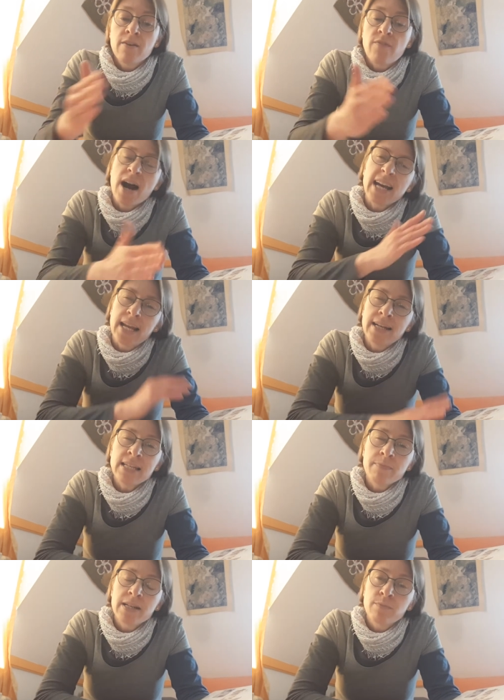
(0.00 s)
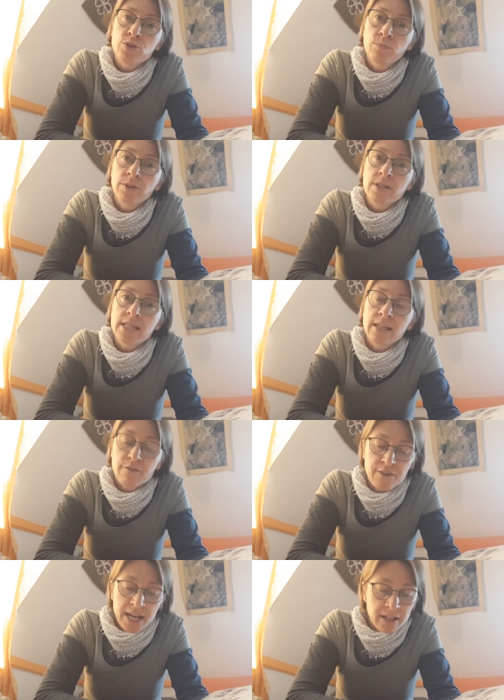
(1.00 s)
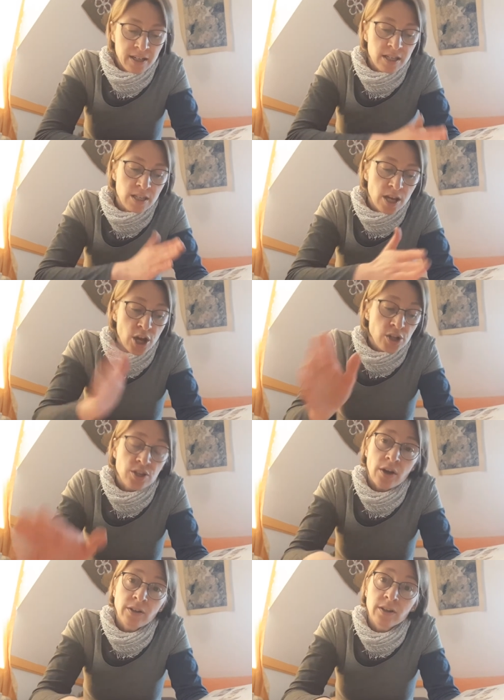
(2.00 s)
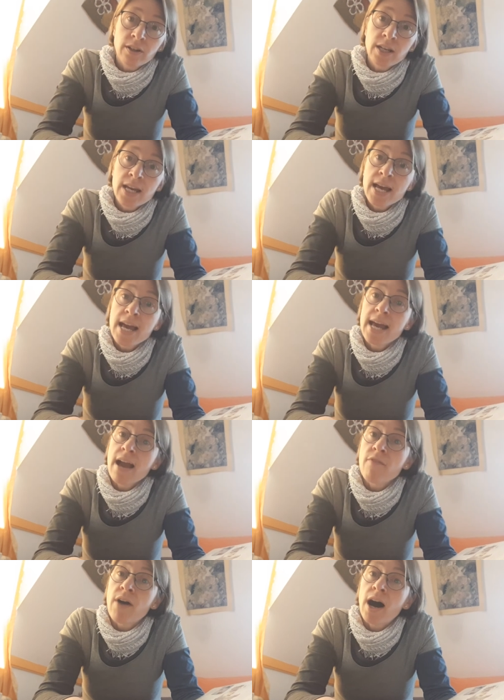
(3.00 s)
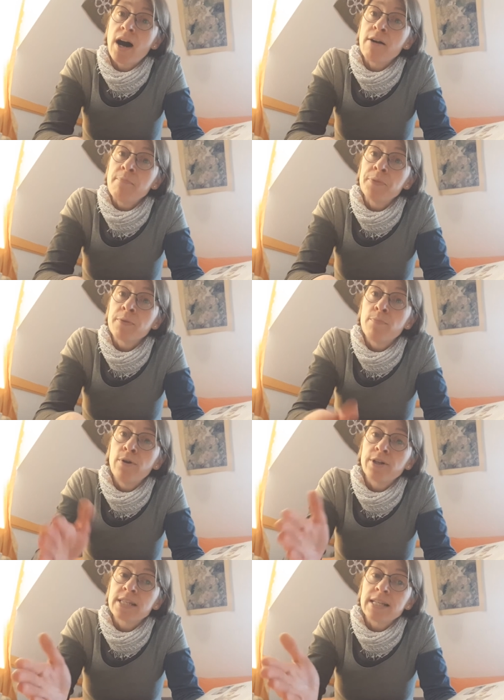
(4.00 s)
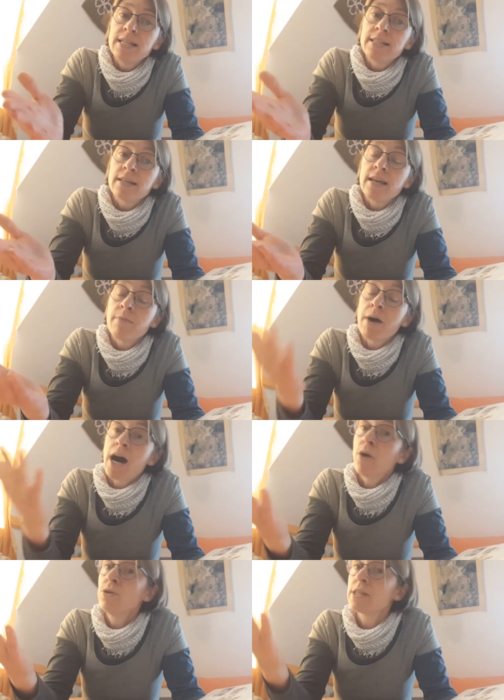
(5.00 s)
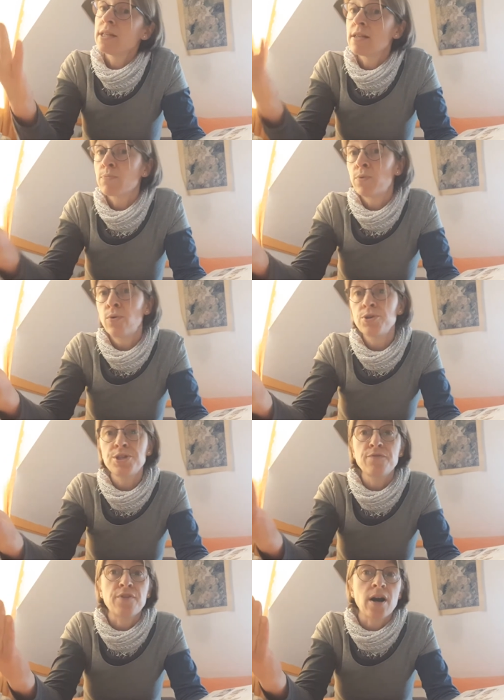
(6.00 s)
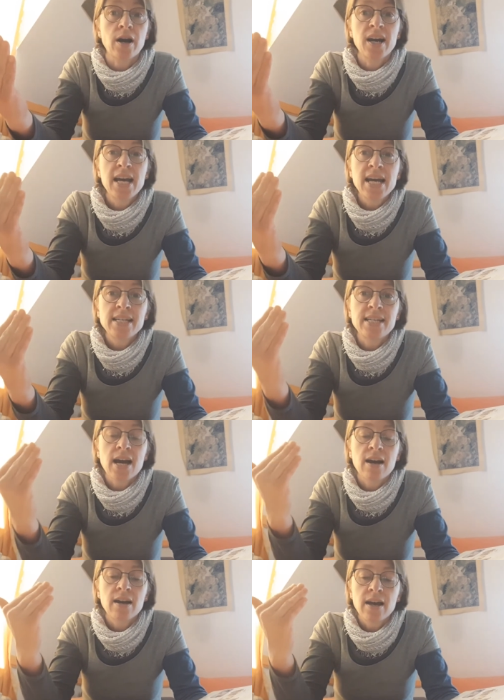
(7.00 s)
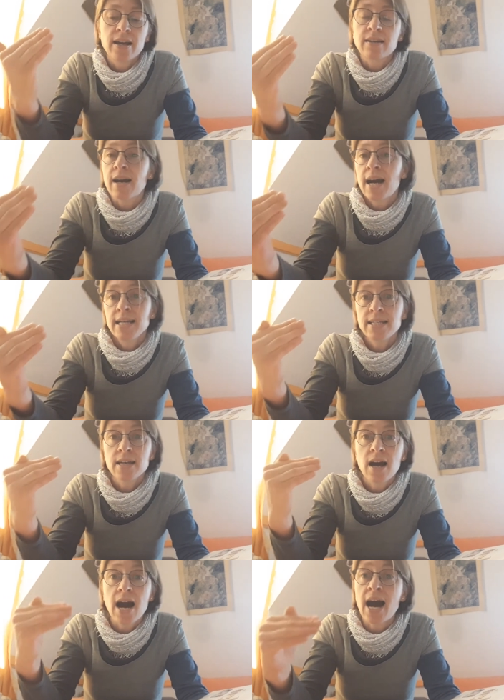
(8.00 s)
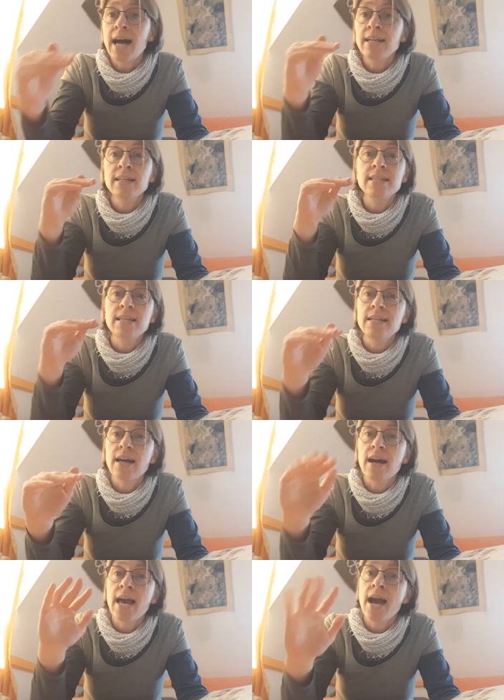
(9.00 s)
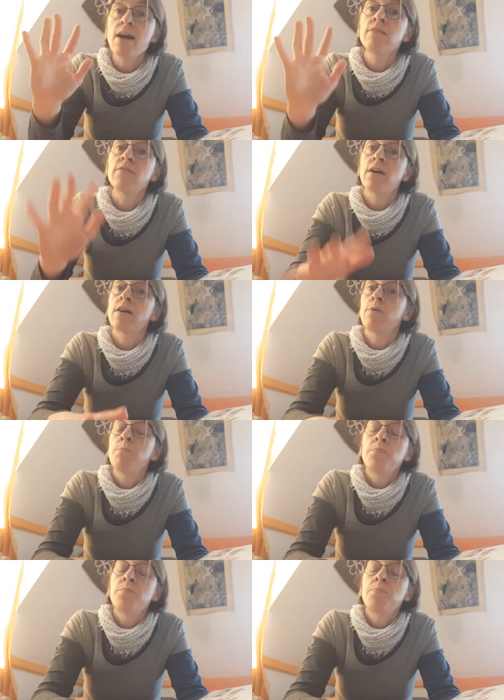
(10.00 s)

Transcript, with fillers: war er dann nicht mehr in dem schmutzigen Gefängnis, sondern er war plötzlich im Hause des Potiphar, der ein reicher, angesehener Herr war.